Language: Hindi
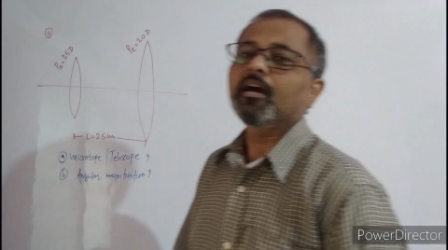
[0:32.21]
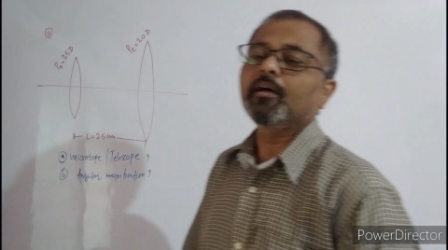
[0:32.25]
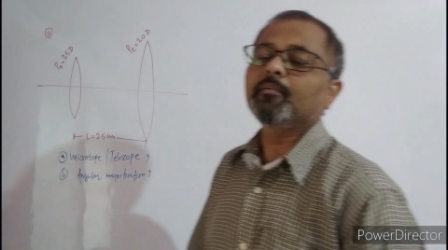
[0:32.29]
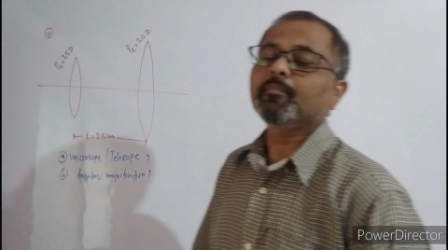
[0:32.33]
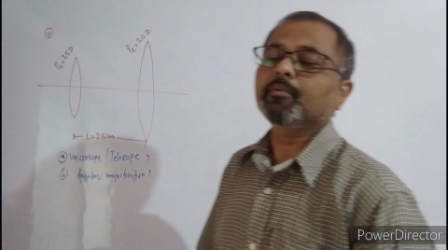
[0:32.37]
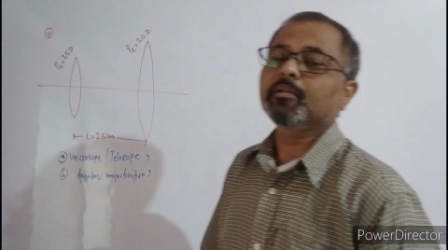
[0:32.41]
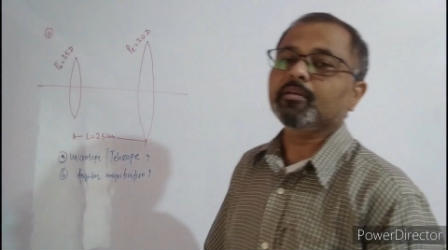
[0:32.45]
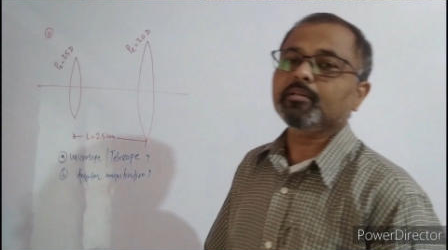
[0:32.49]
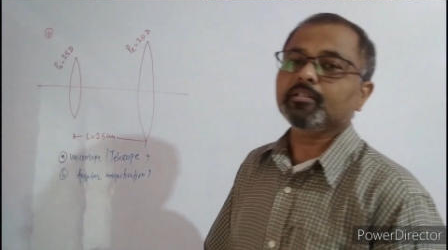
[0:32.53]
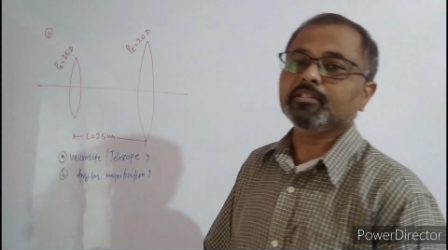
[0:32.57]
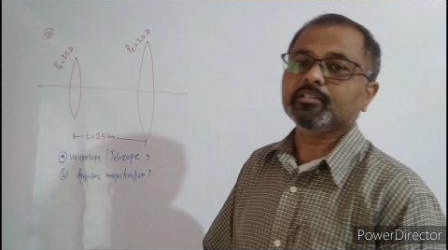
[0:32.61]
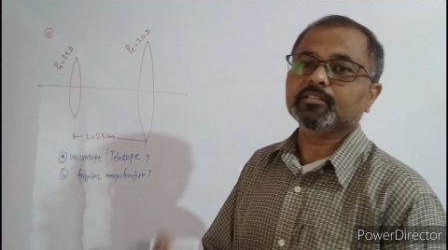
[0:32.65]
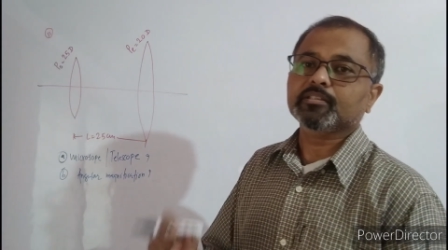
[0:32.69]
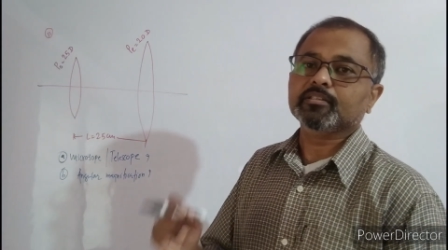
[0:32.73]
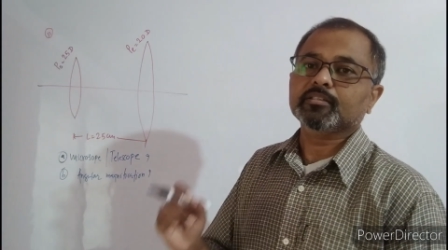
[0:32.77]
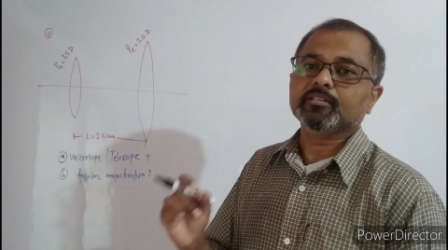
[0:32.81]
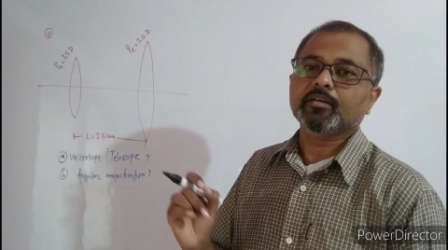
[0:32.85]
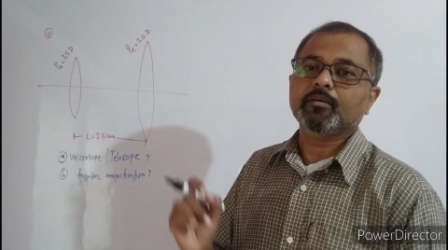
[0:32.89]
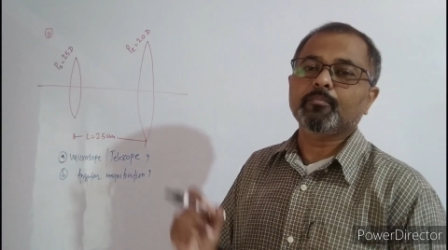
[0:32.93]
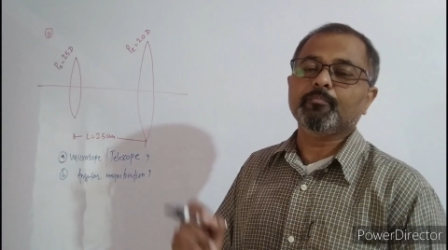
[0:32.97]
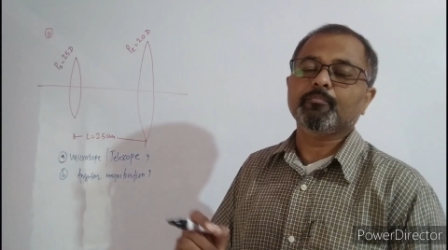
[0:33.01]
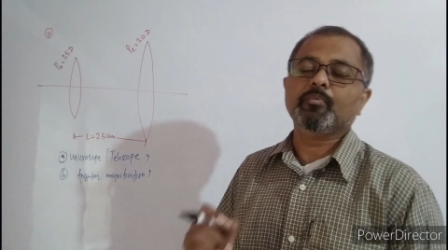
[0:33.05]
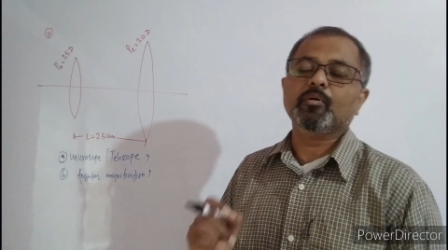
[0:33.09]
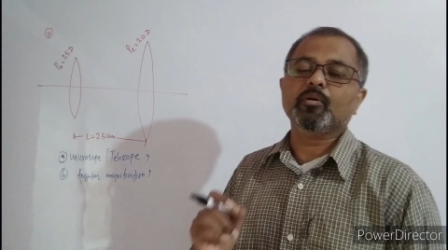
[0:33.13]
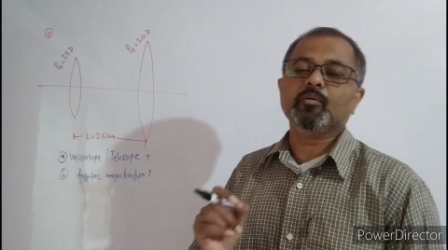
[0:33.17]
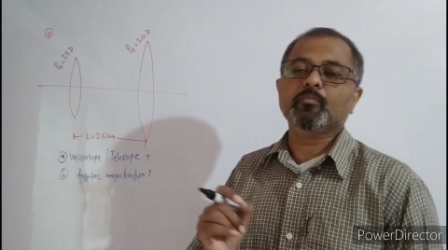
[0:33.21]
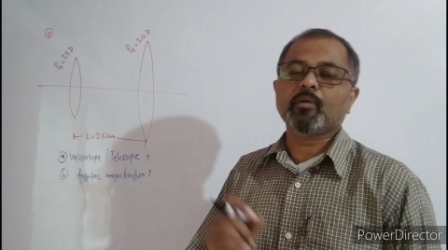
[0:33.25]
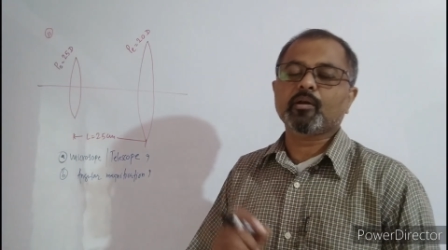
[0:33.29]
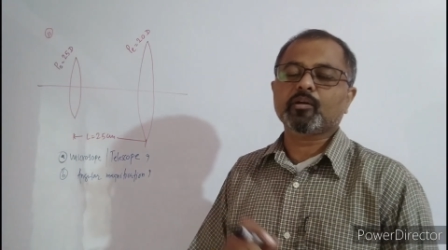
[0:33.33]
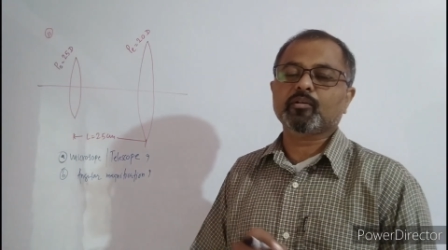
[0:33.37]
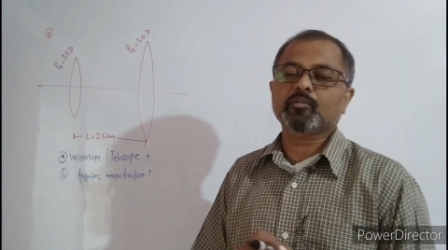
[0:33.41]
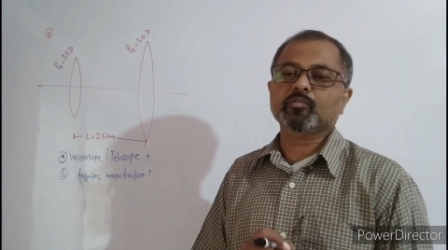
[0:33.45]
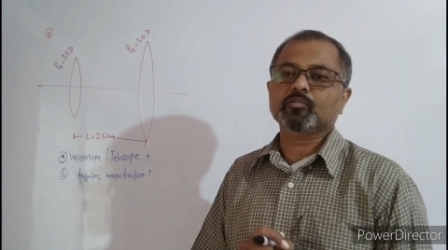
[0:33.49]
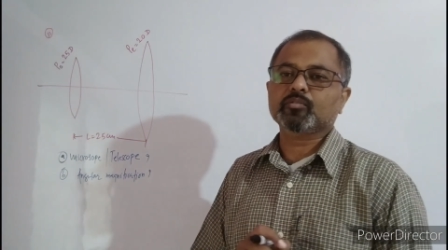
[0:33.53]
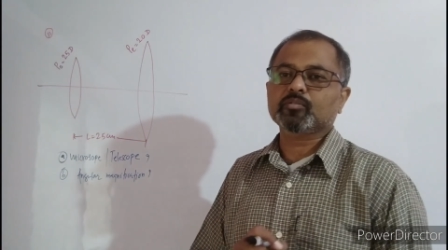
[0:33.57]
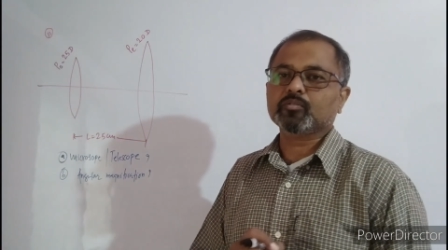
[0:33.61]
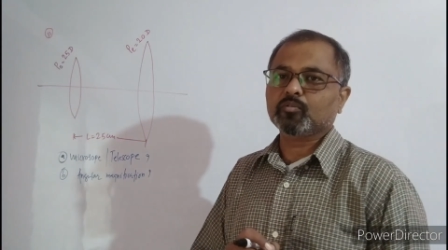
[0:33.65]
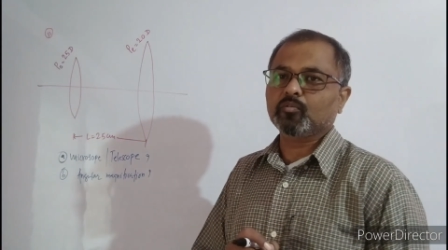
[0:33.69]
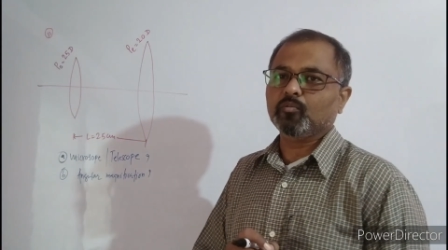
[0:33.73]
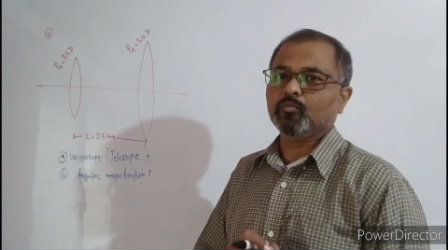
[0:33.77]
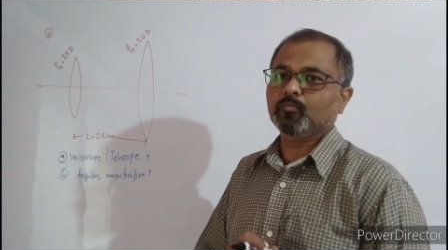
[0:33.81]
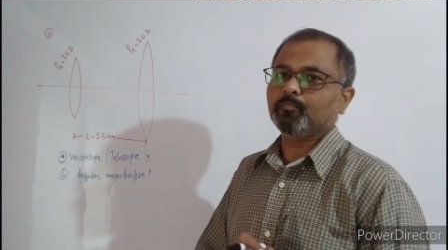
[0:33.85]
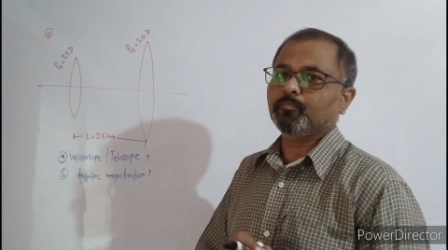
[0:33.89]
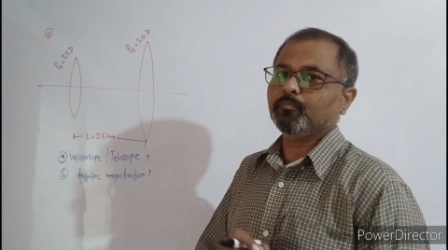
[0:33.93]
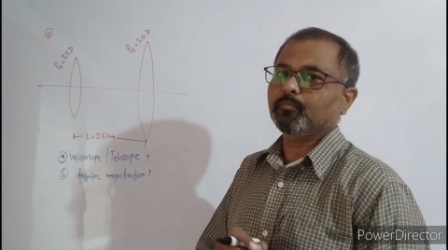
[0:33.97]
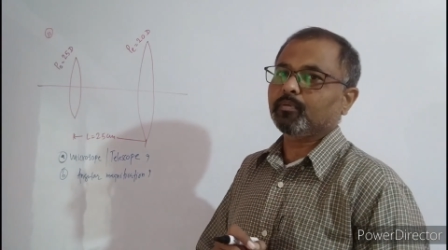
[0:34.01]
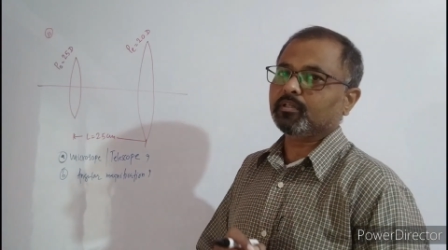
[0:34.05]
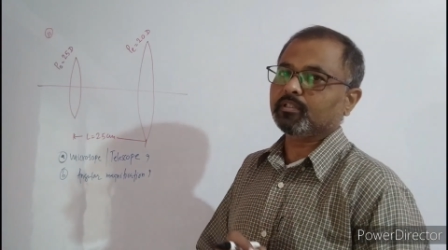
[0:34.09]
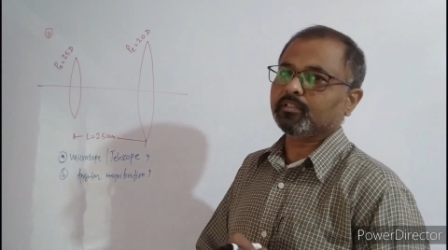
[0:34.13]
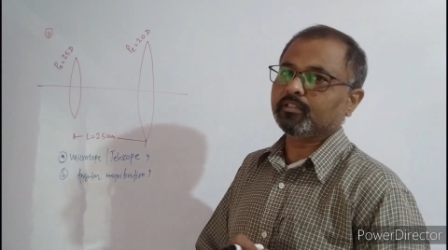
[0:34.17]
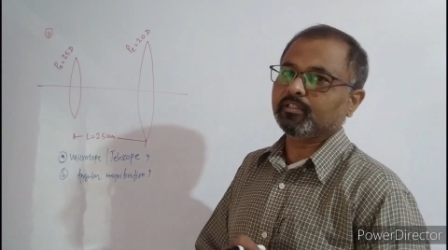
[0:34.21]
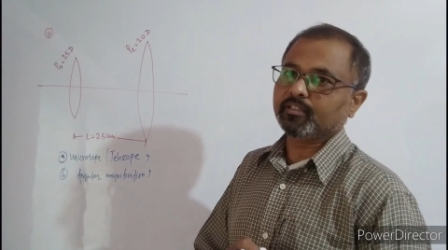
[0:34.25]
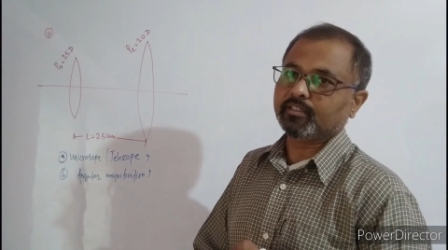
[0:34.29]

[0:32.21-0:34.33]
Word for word: हमने कंपाउंड माइक्रोस्कोप पर